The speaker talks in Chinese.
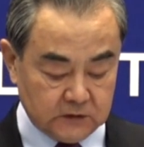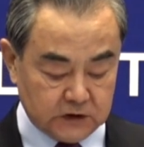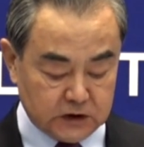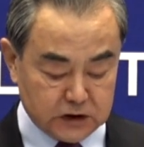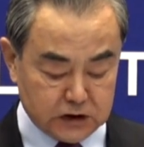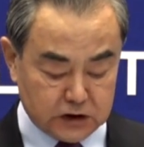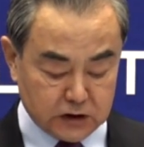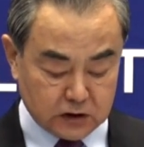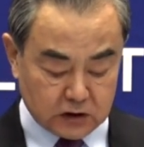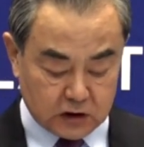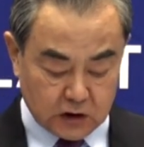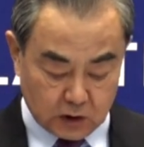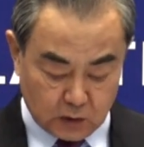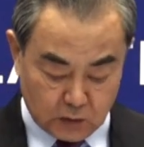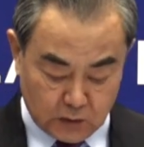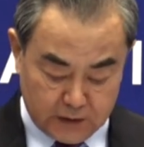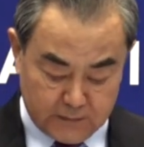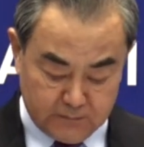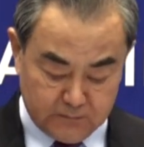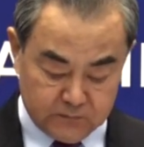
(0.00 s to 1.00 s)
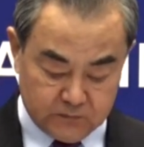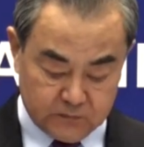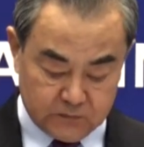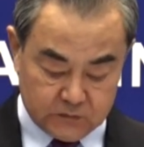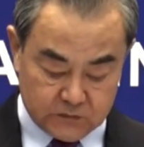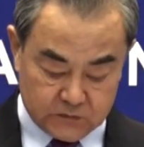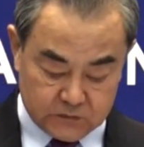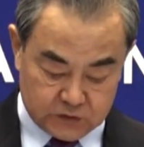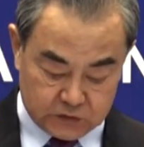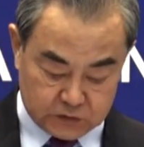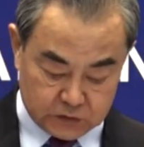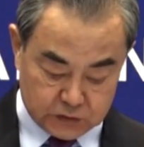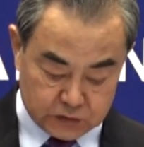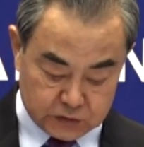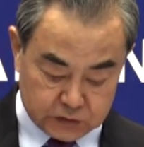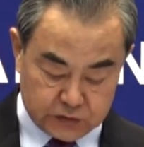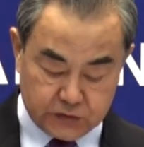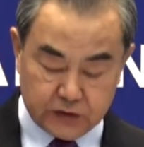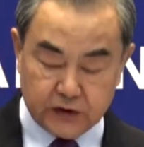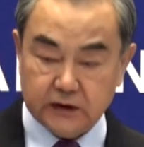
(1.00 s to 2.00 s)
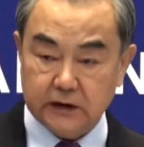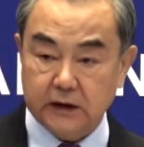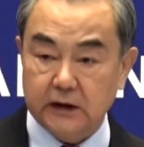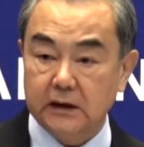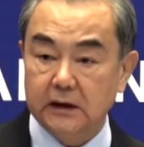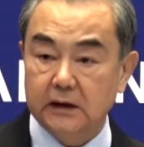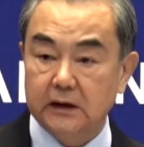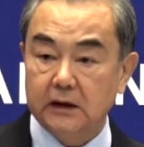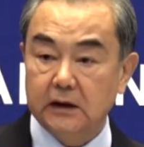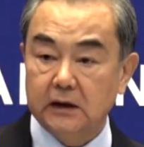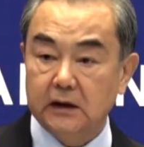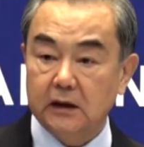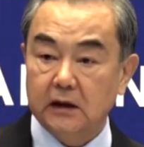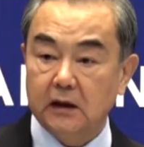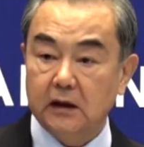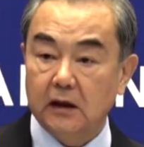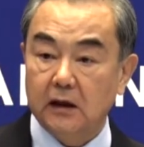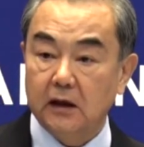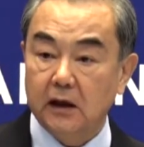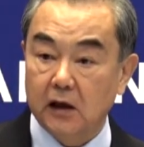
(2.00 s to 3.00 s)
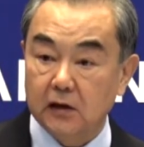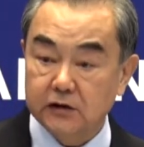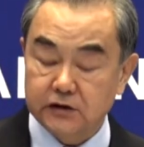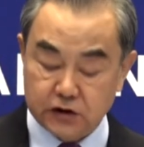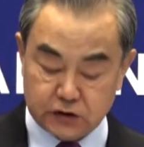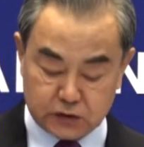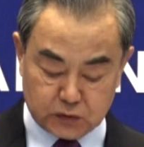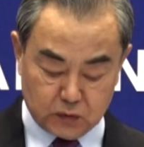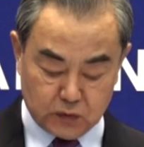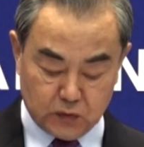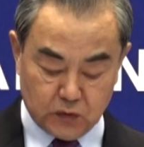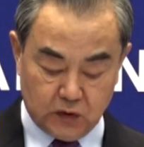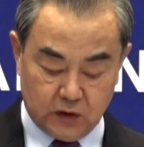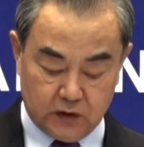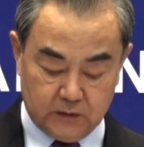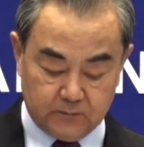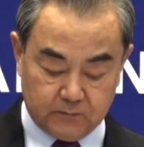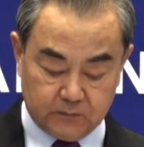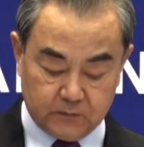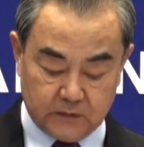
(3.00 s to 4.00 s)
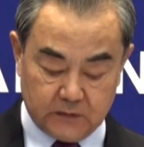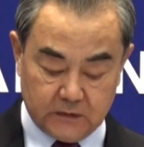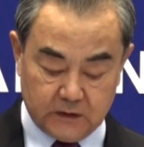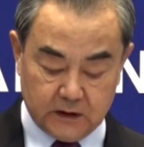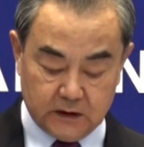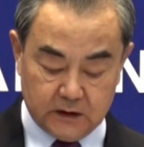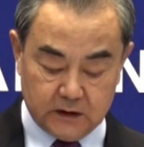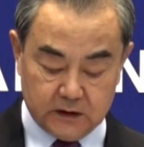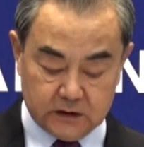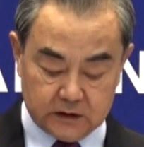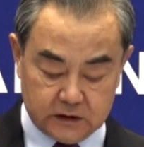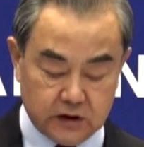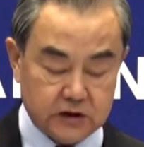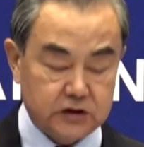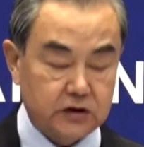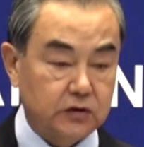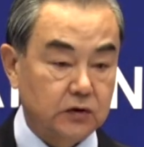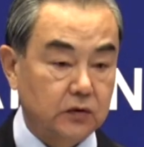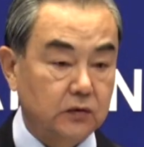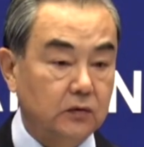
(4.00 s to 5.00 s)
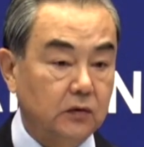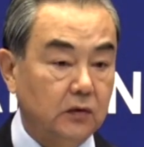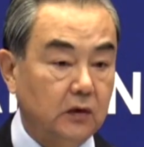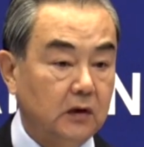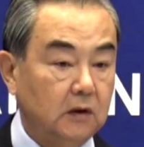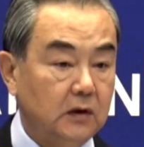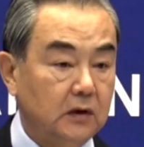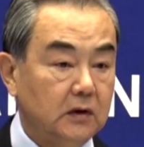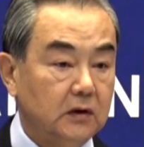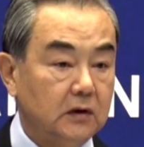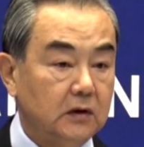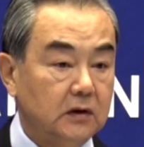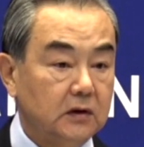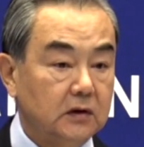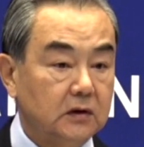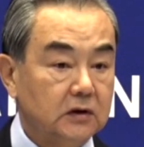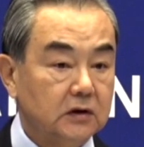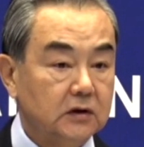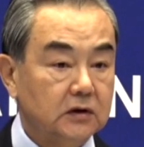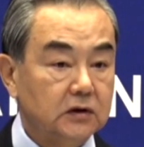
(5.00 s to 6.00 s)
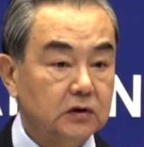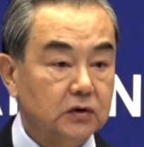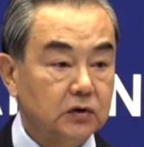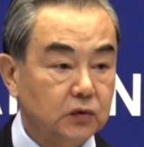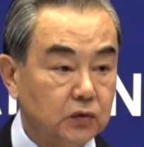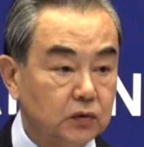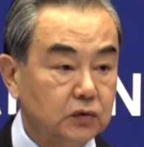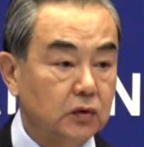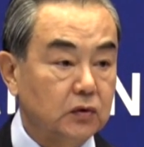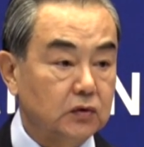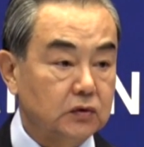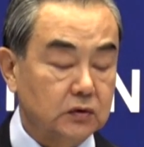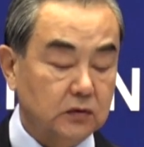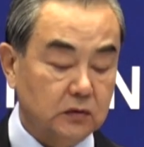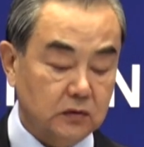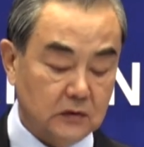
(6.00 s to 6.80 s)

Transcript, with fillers: 真正客观、准确的了解中国，认识中国。读懂中